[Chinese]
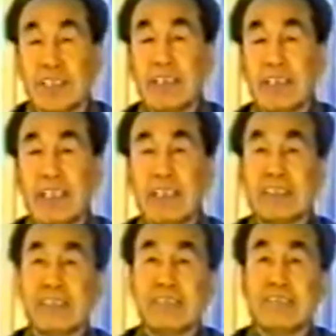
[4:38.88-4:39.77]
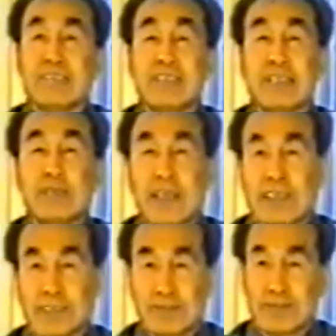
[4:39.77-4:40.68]
因为我们这个
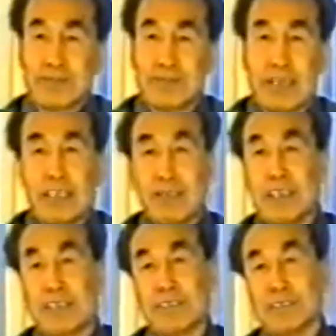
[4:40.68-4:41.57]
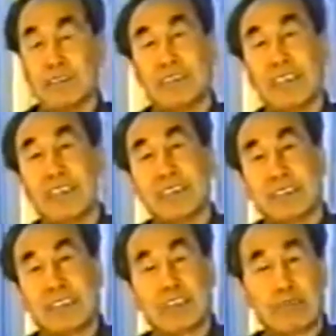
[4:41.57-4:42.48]
病，白血病
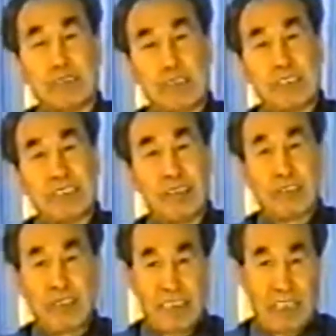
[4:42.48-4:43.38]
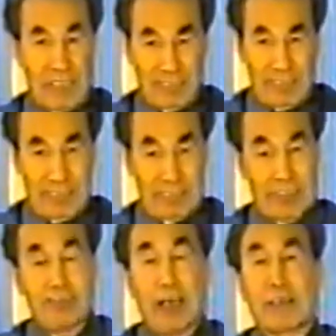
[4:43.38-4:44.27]
就在骨髓造血的那儿
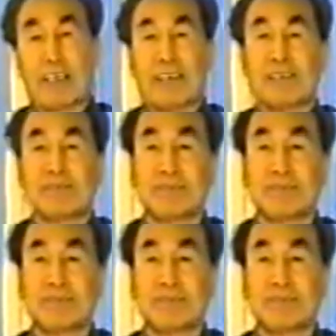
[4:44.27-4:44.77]
有了毛病了，